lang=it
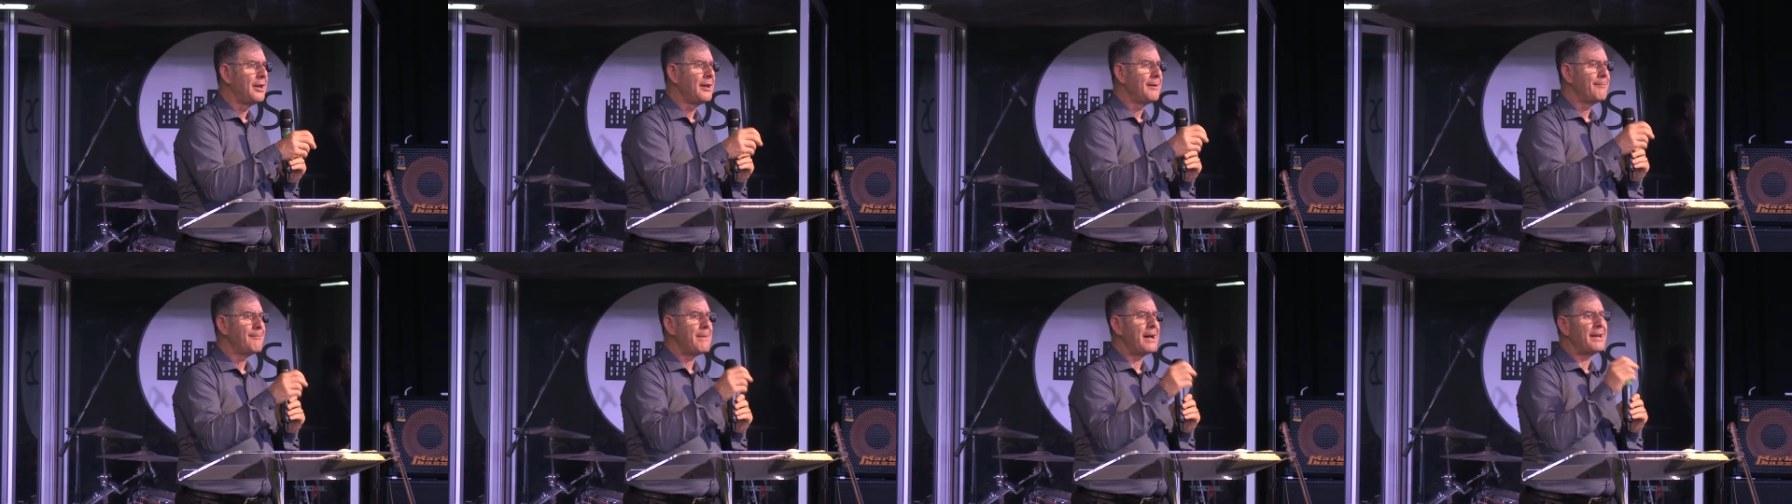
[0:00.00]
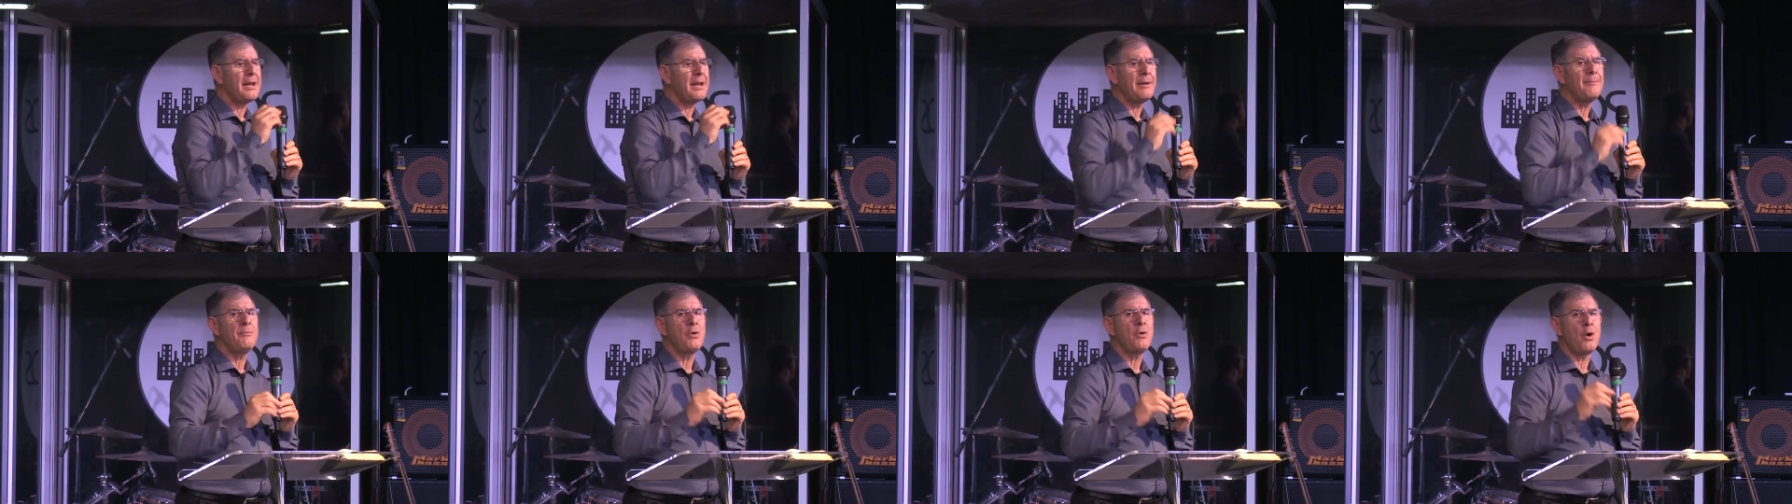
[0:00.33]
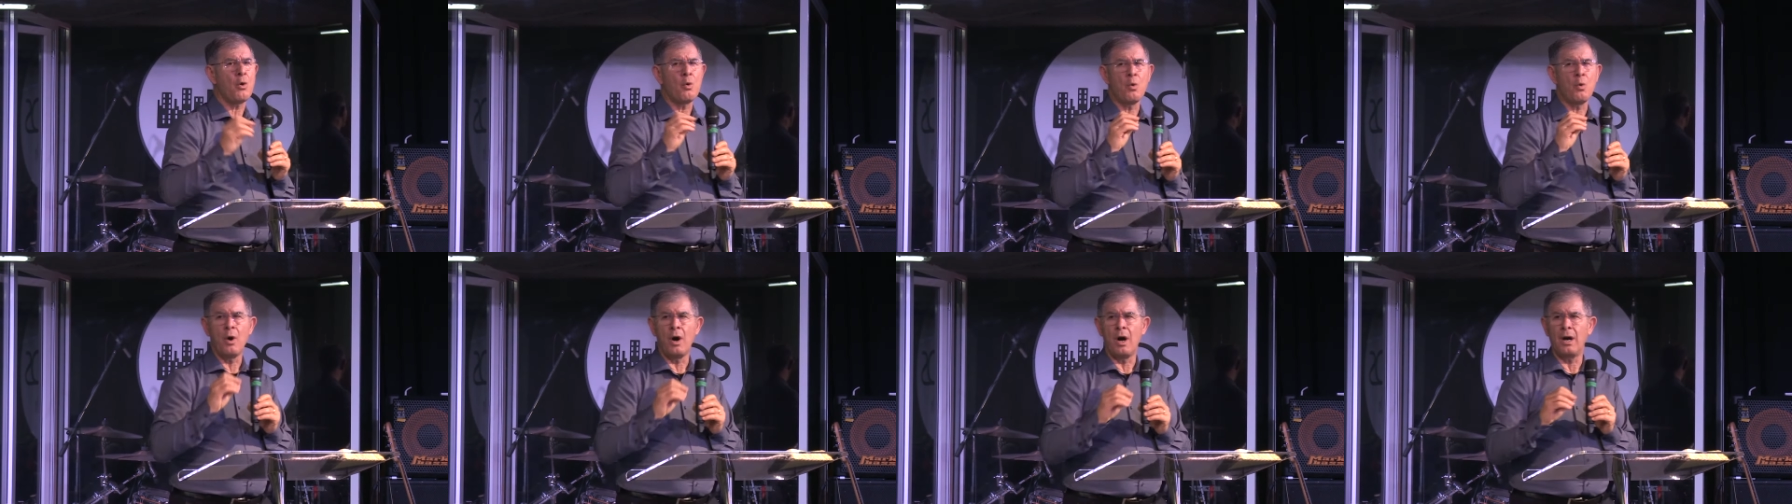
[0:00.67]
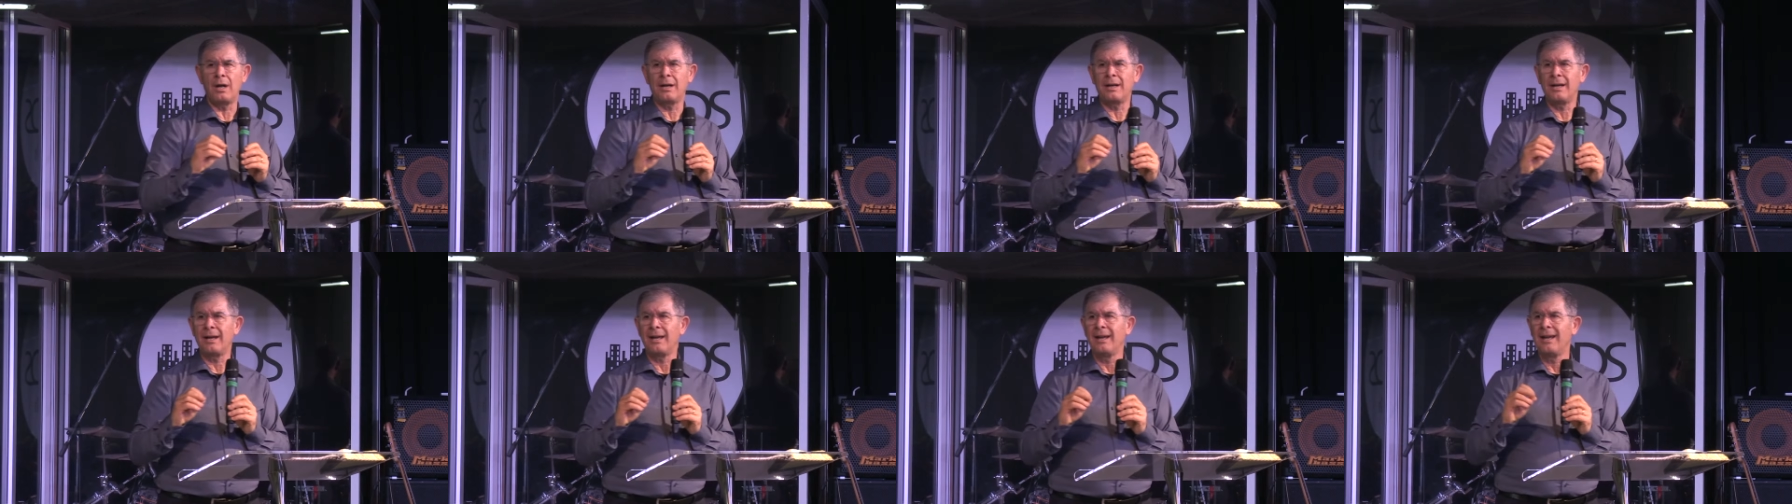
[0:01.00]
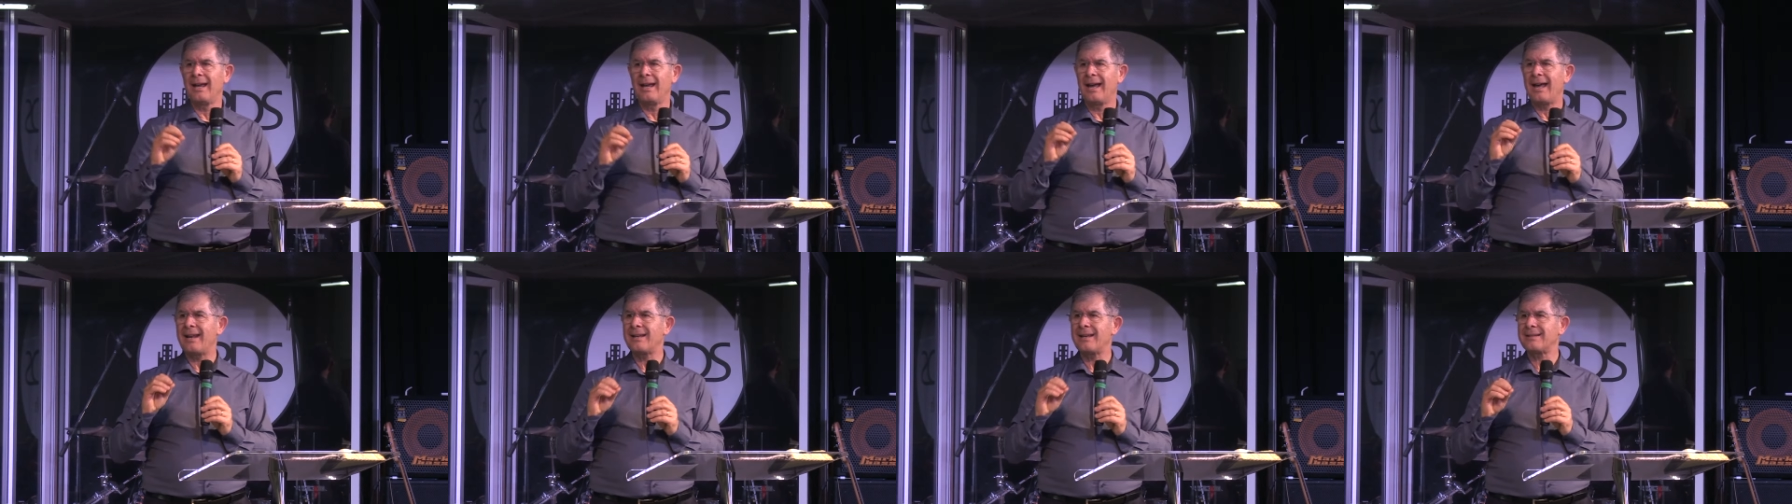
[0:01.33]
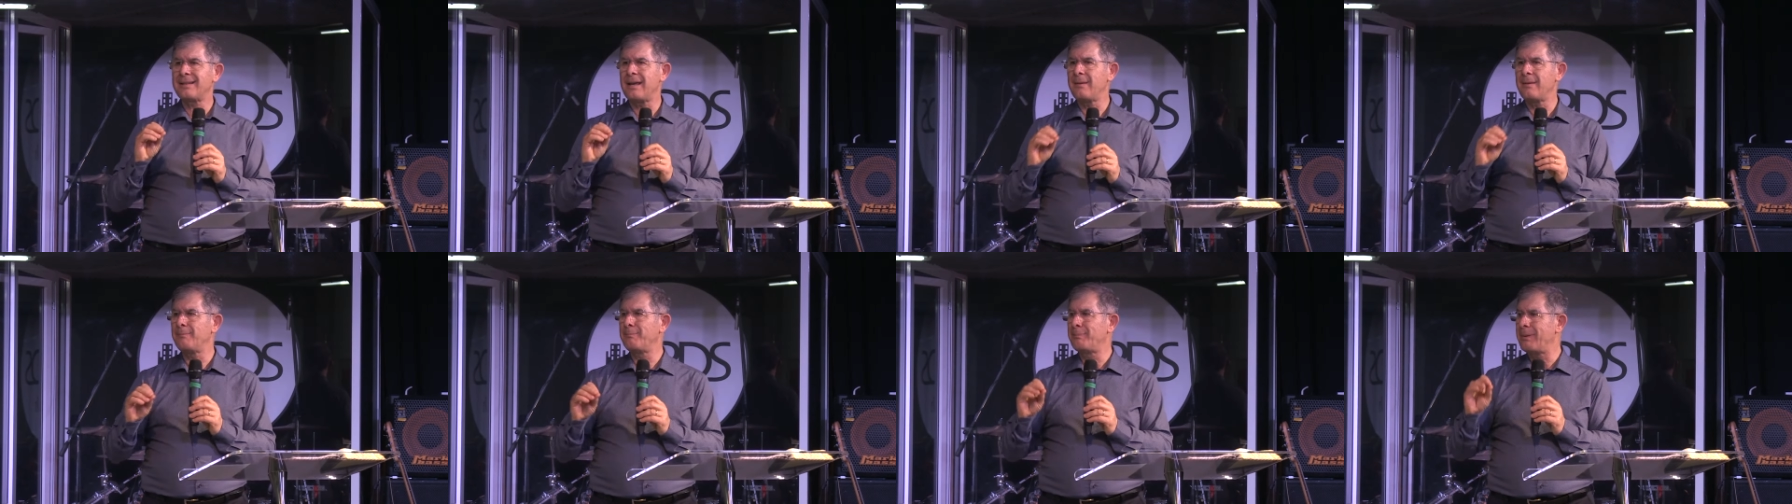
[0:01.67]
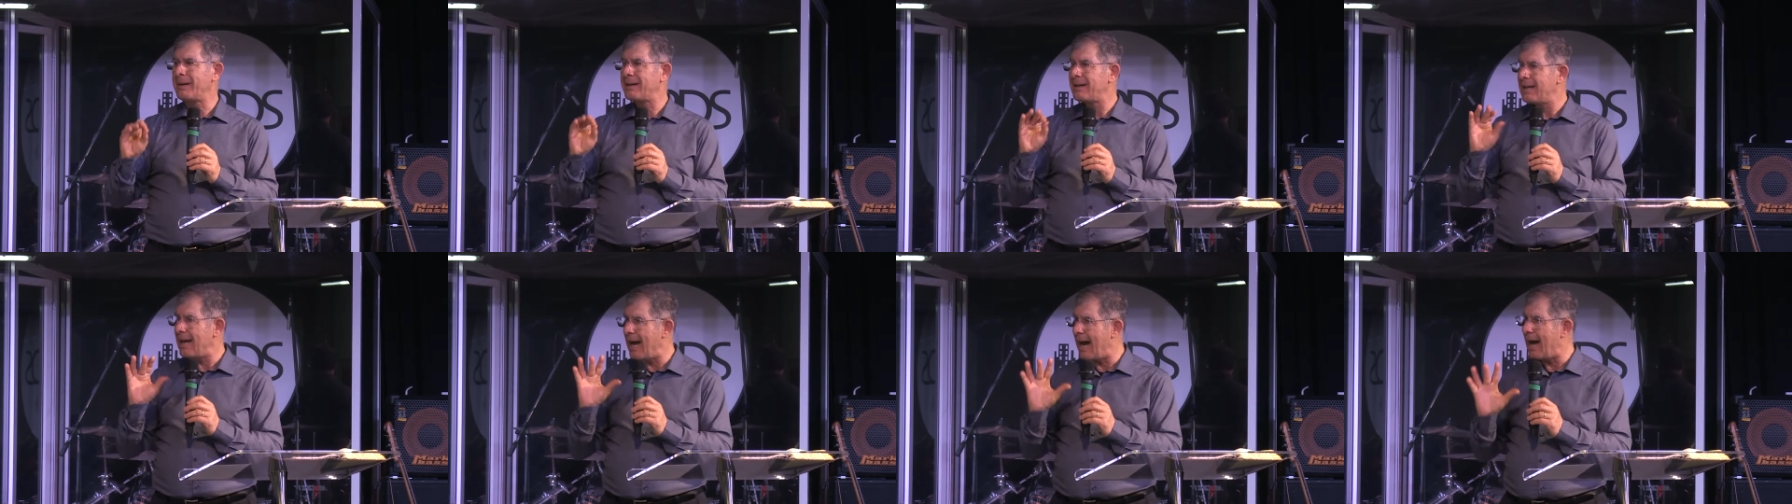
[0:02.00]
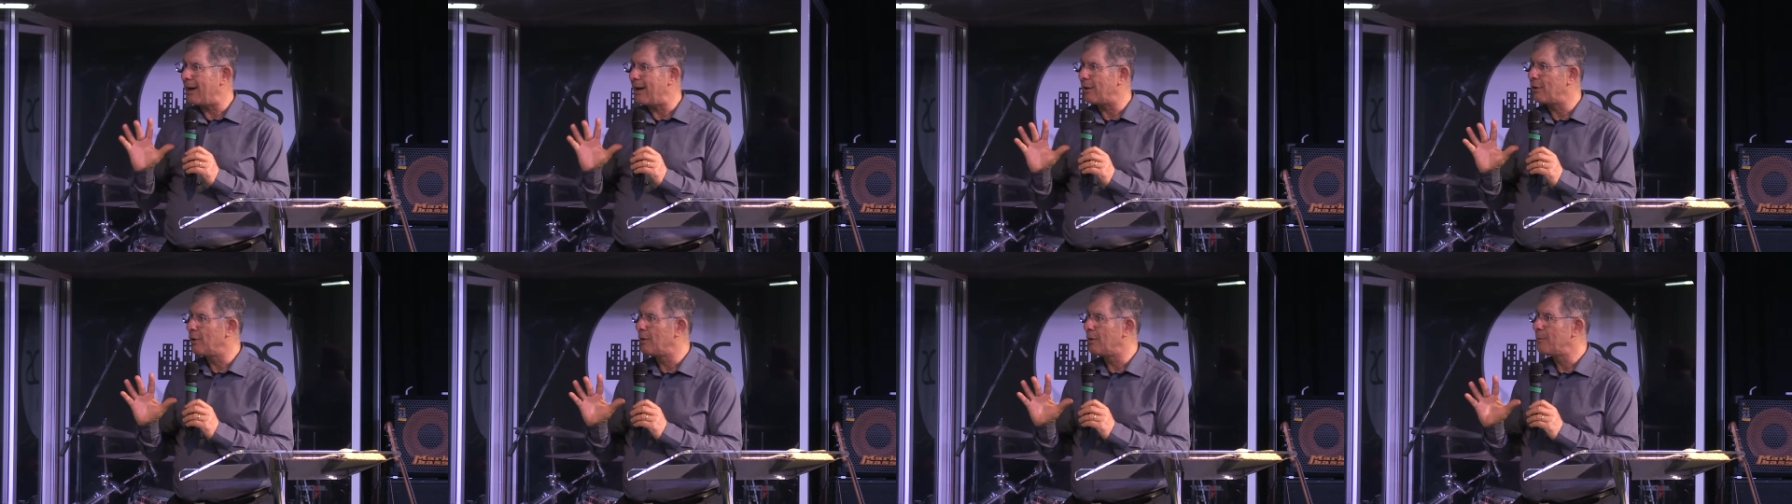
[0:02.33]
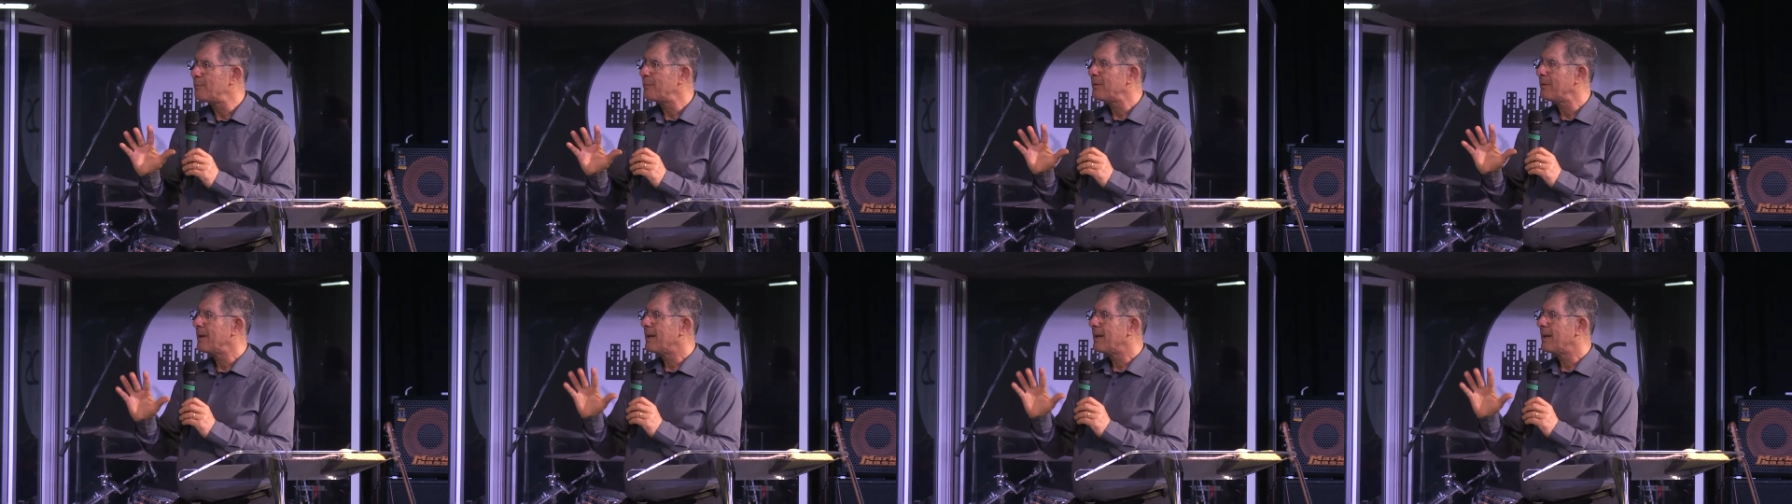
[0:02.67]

ma nel mio cuore era sempre chiaro